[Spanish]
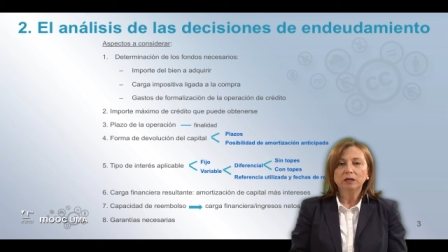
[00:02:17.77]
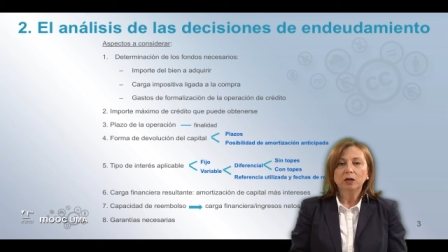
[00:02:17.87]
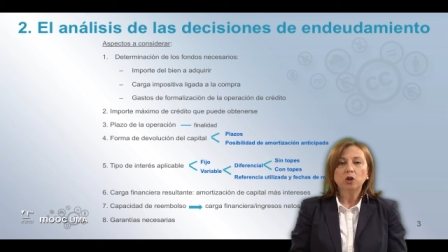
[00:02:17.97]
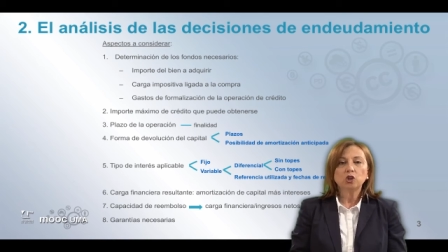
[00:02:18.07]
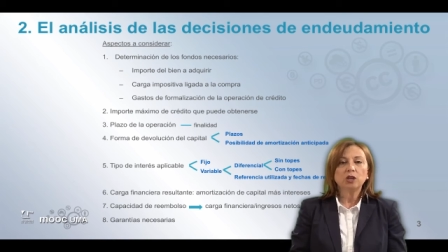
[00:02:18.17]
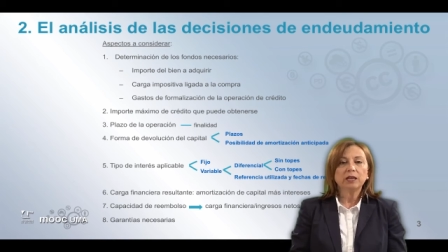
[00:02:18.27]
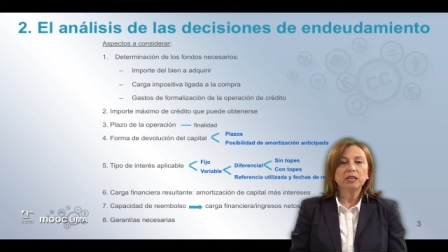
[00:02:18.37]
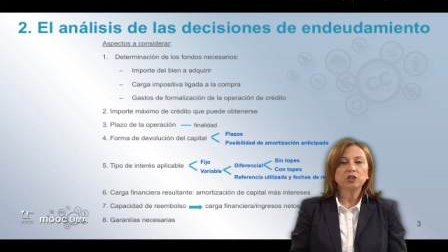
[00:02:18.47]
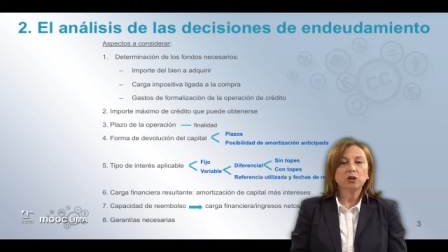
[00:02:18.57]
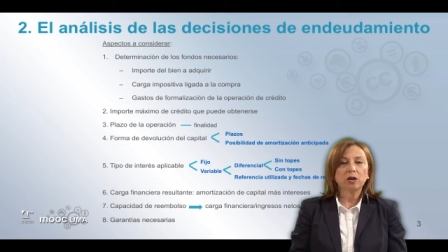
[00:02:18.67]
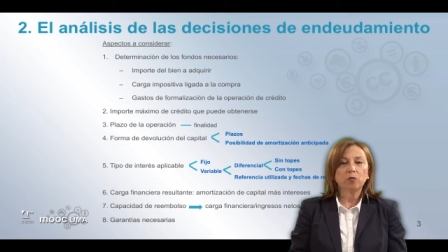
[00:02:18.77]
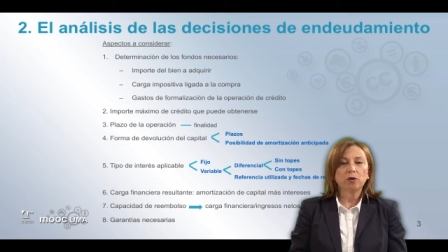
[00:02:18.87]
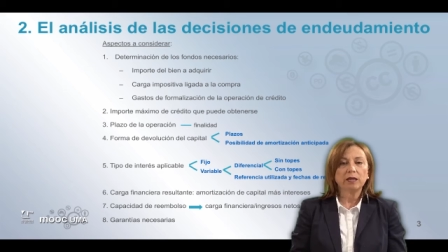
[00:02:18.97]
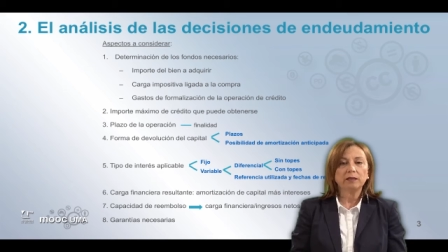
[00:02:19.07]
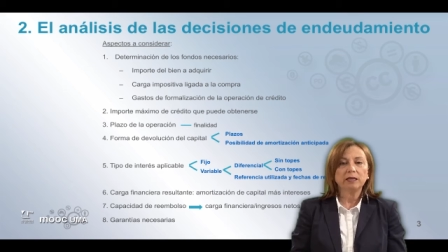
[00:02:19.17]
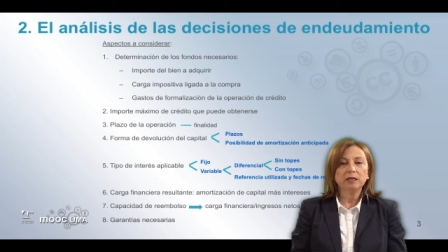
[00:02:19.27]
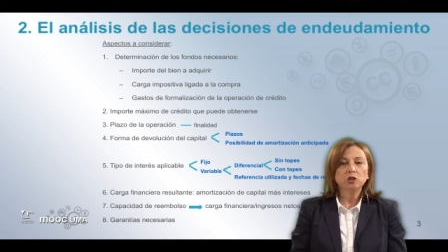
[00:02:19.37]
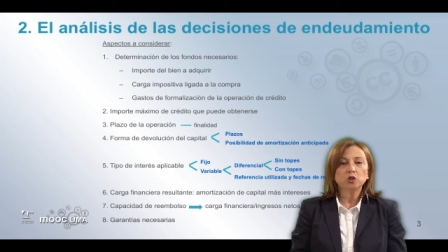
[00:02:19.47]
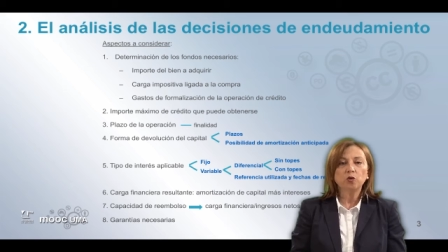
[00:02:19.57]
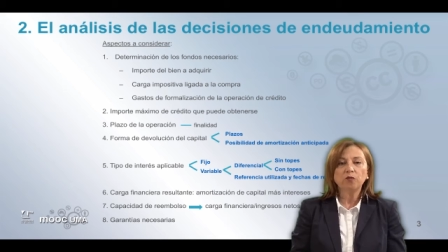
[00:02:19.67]
los ingresos recurrentes
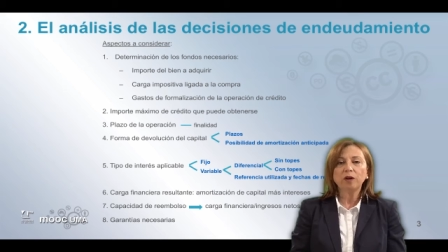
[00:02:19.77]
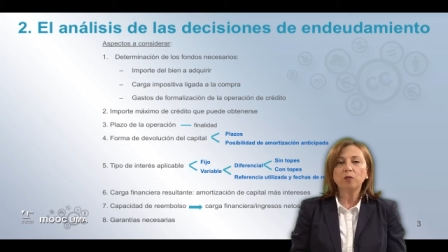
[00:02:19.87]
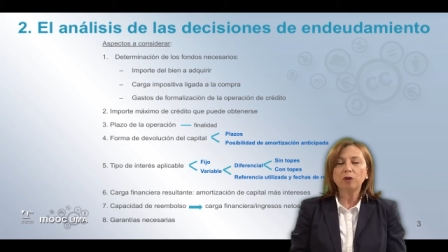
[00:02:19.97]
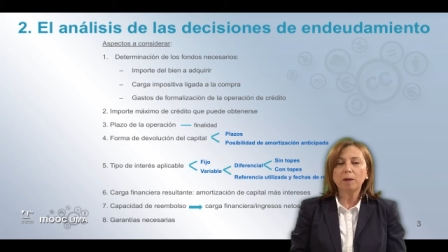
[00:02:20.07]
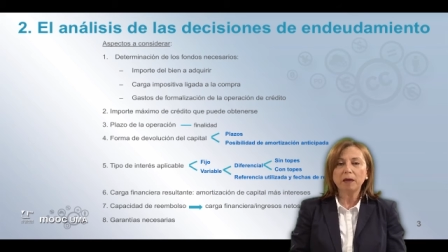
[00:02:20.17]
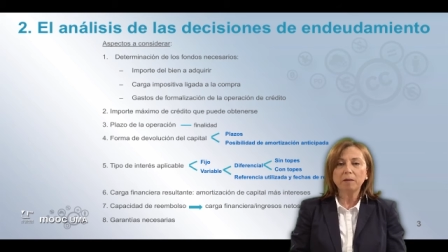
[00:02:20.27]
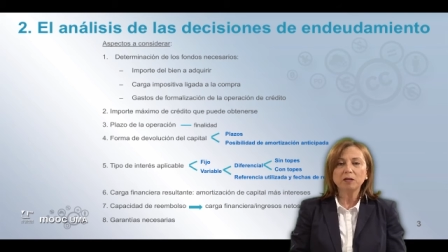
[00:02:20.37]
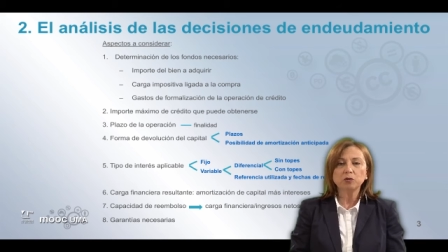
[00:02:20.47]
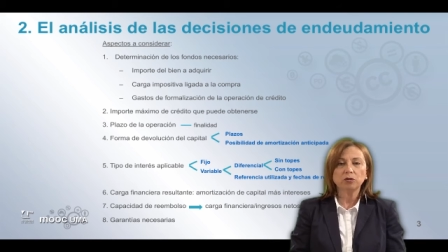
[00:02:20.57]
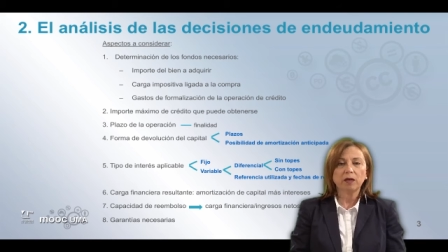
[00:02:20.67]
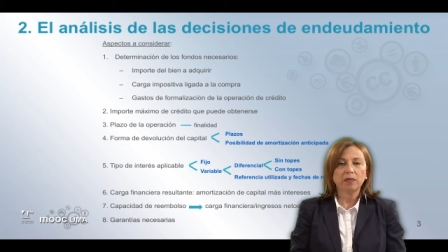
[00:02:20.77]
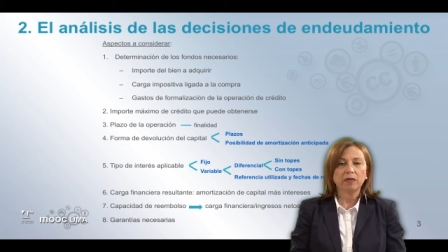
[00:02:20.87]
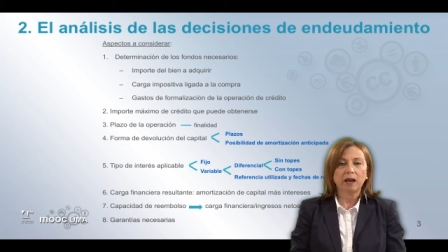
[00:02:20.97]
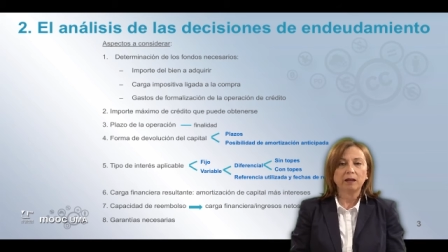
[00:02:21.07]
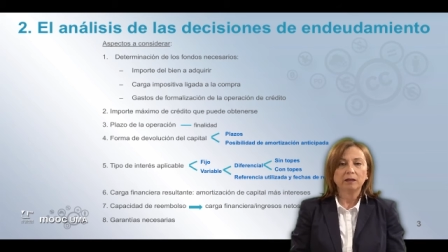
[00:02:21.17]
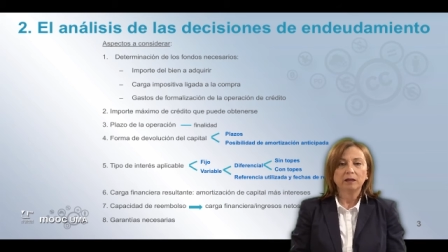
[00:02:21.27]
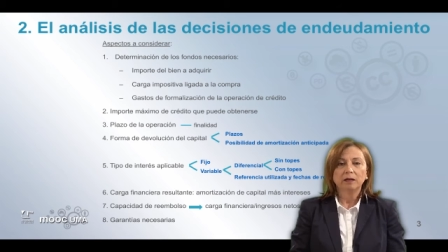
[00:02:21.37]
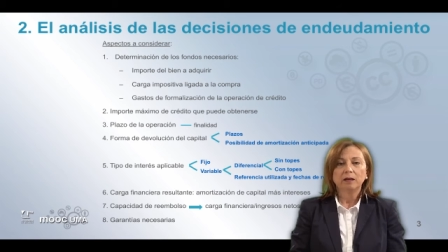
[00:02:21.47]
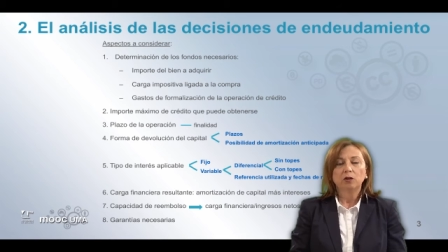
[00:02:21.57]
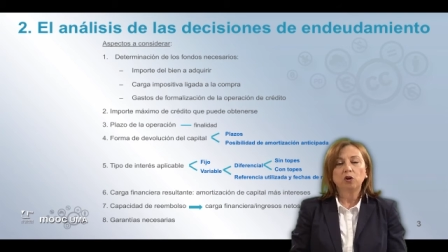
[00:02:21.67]
sufren una merma sustancial,
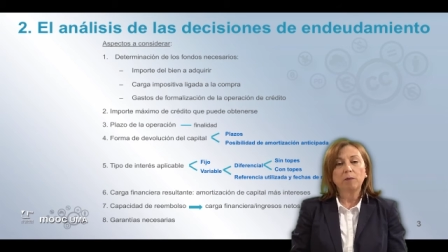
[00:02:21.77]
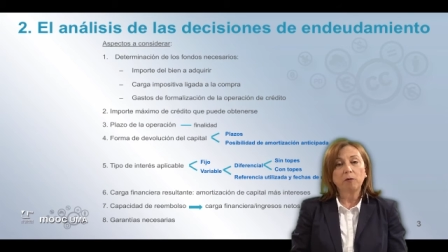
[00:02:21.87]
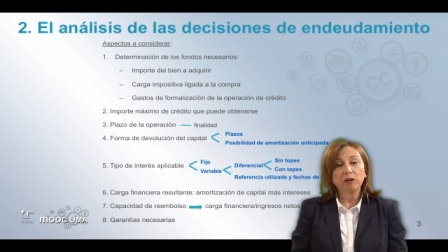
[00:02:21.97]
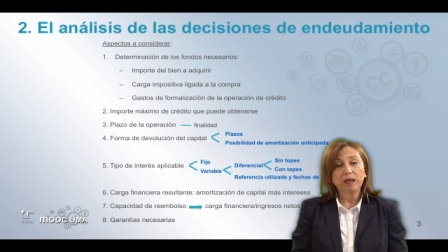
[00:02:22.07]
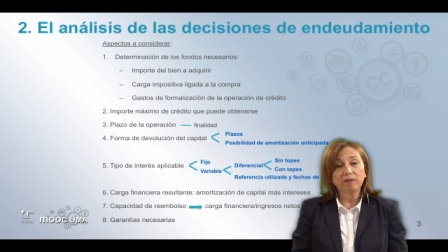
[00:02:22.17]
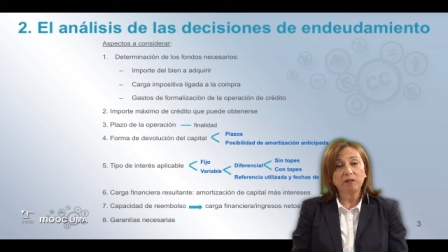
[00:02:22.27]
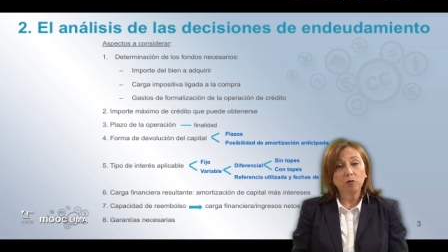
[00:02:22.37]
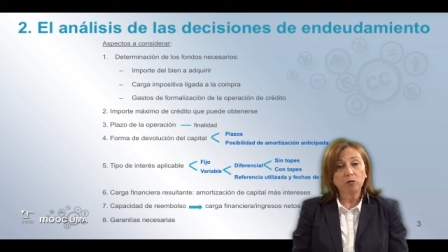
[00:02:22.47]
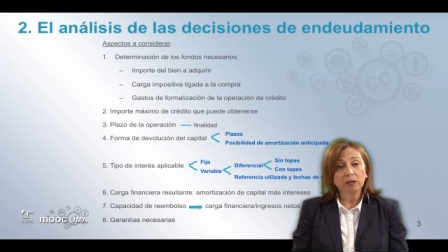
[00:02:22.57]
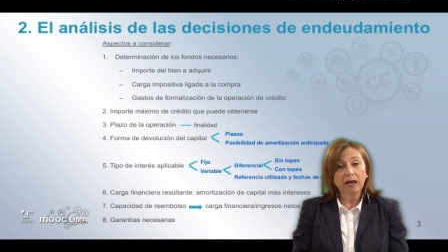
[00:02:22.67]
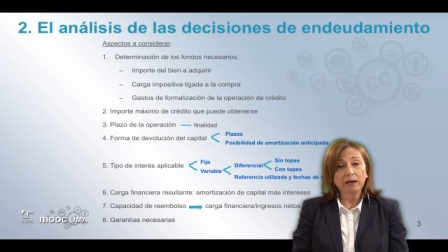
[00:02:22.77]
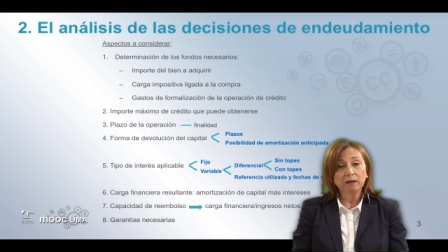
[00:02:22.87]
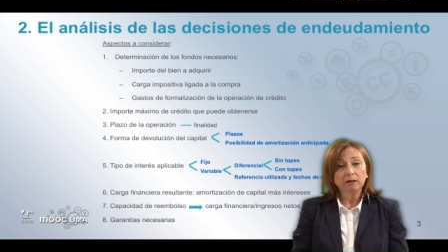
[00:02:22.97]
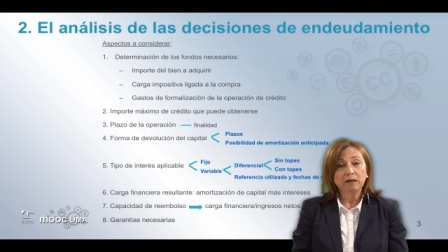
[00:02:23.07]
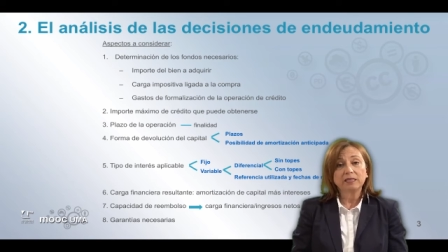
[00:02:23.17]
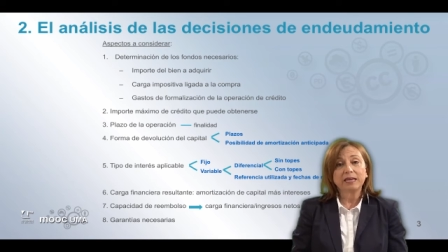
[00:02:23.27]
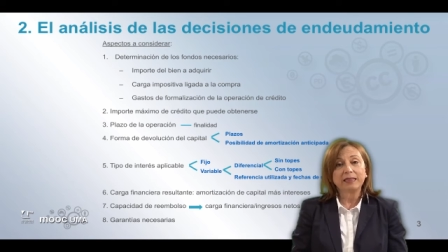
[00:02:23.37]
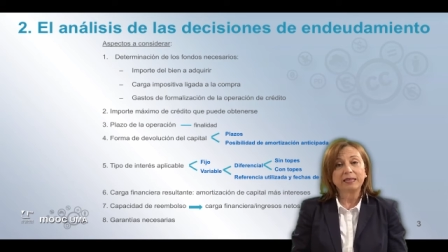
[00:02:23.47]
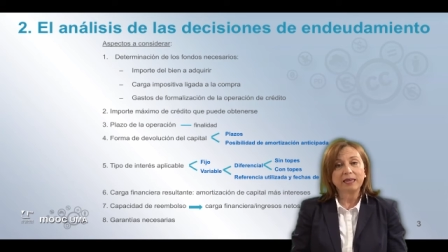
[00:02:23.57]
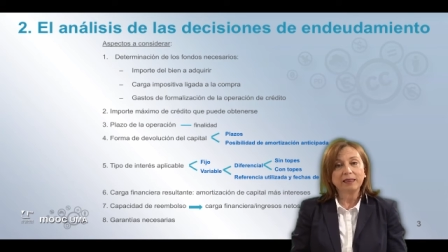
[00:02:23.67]
lo que podría dificultar que se
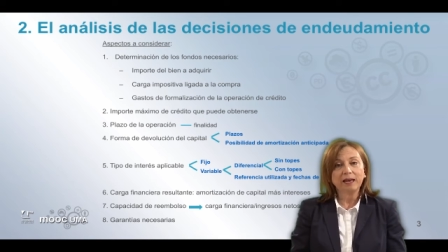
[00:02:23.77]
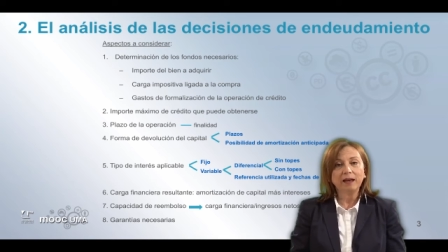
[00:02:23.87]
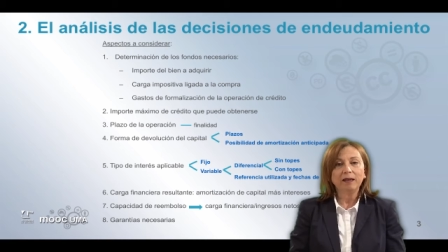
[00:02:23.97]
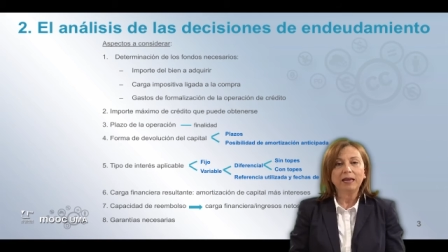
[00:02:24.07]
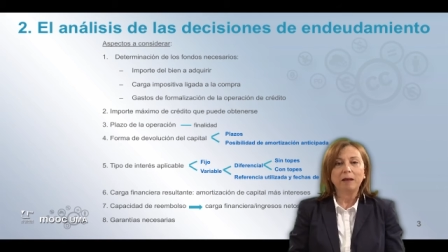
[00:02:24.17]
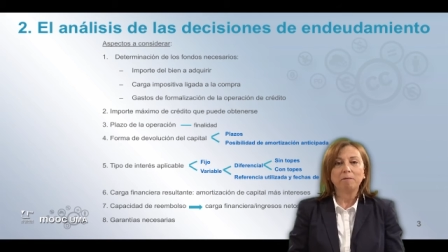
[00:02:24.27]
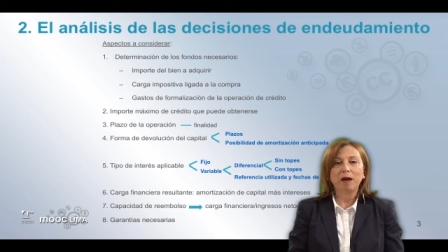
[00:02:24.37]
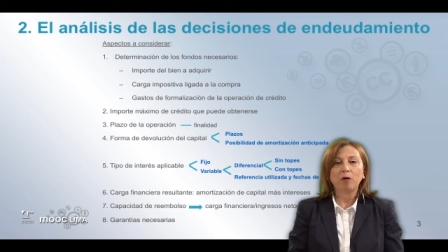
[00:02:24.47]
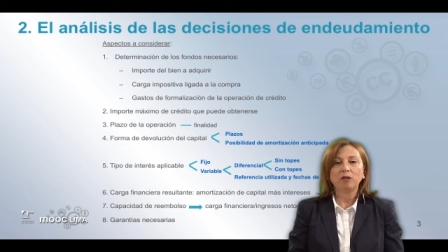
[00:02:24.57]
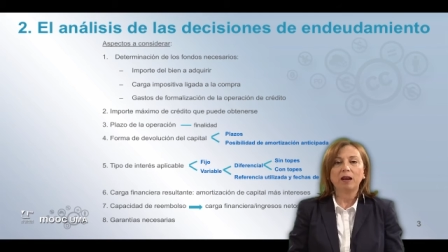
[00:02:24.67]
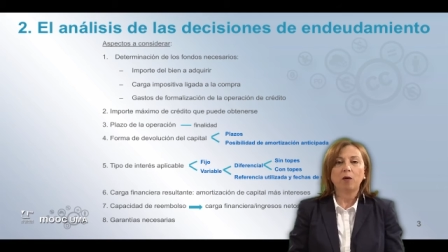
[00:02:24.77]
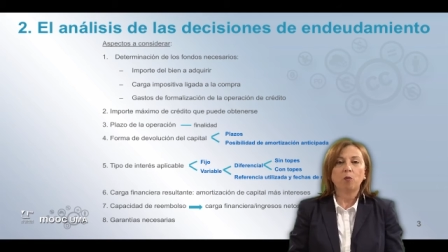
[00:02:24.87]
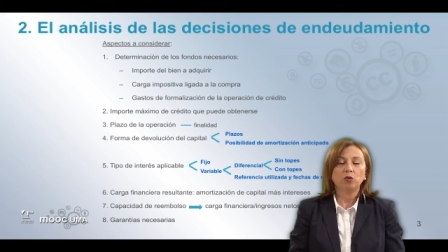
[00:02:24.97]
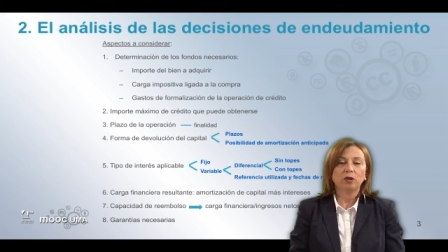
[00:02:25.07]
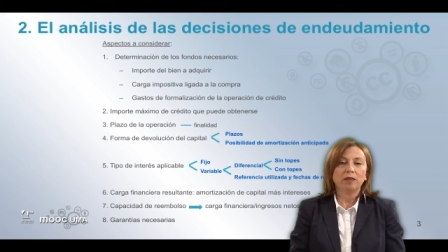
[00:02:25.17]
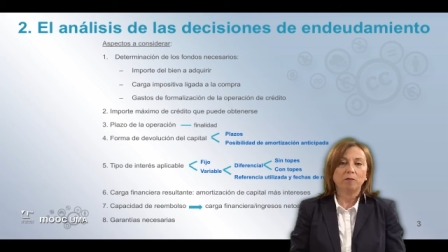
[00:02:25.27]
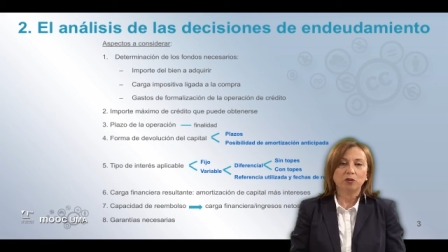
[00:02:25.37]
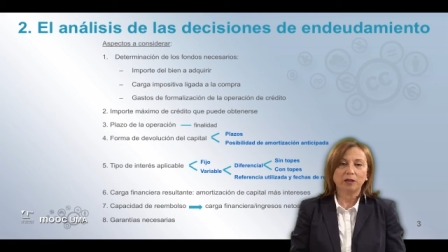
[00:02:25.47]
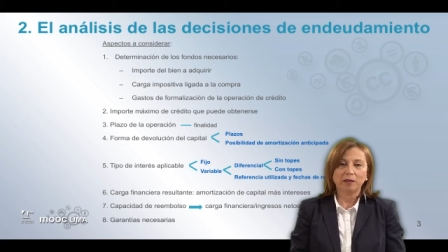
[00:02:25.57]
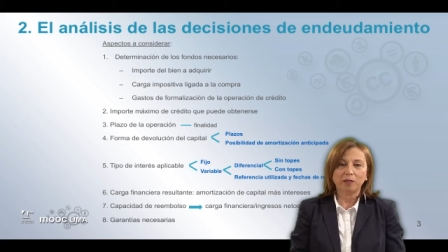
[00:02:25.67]
atienda el pago de las cuotas de
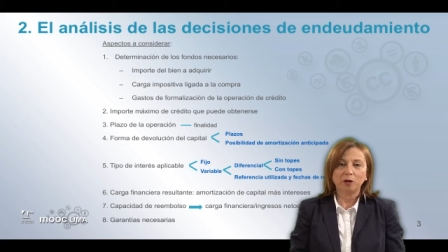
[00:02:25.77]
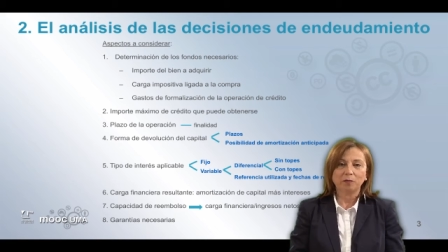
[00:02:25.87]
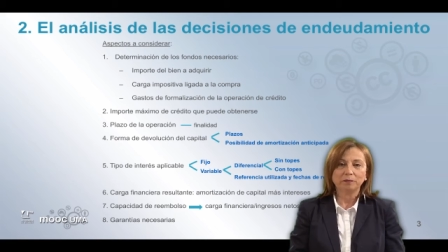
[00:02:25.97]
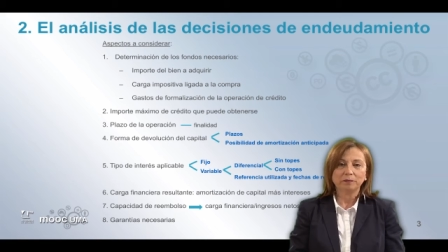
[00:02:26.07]
amortización.